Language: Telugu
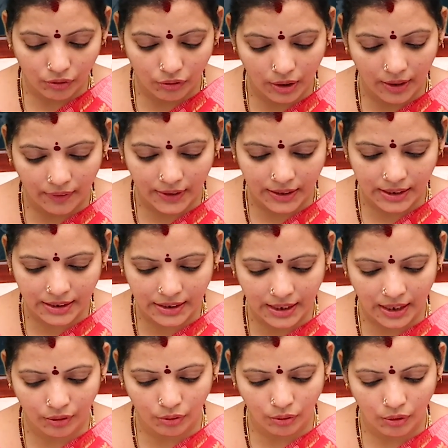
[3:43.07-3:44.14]
ఎక్కువగా
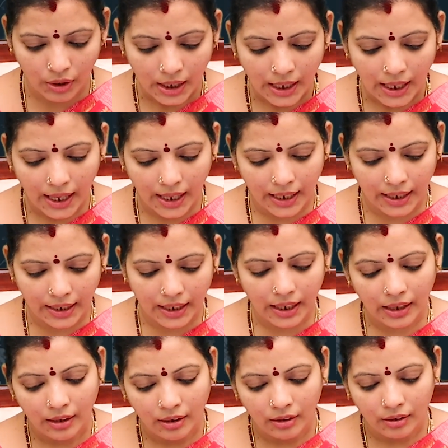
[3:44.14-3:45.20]
వహిస్తాడు అలాగే